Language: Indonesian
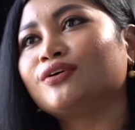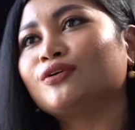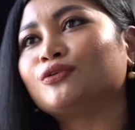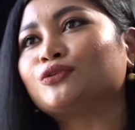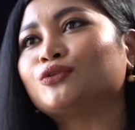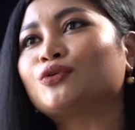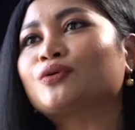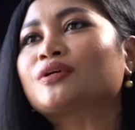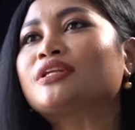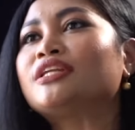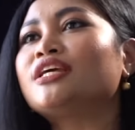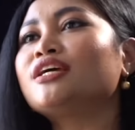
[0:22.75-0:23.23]

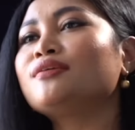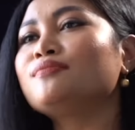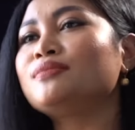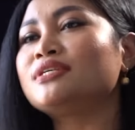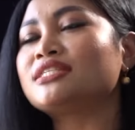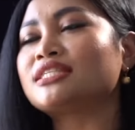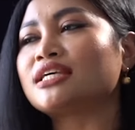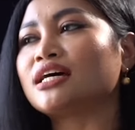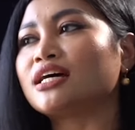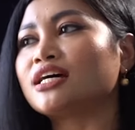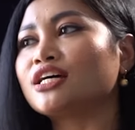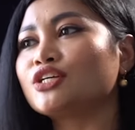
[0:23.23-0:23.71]
untuk dia
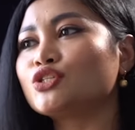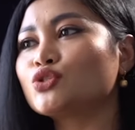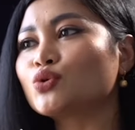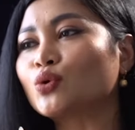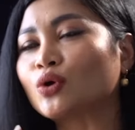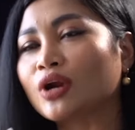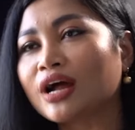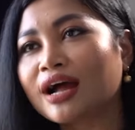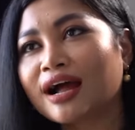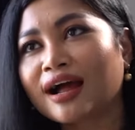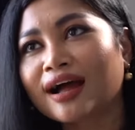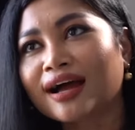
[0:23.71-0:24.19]
bisa
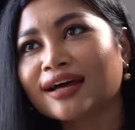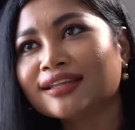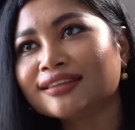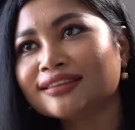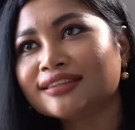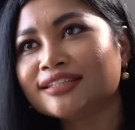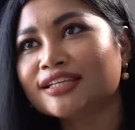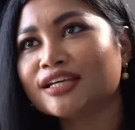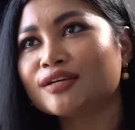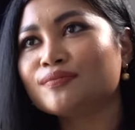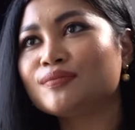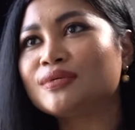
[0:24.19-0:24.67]
curhat
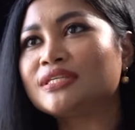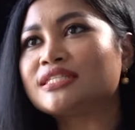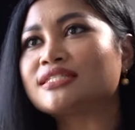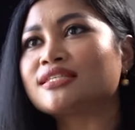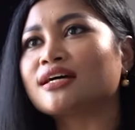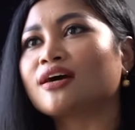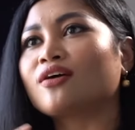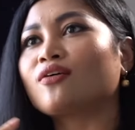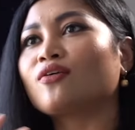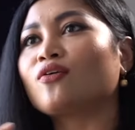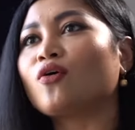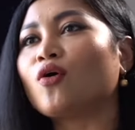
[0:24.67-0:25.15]
dia bisa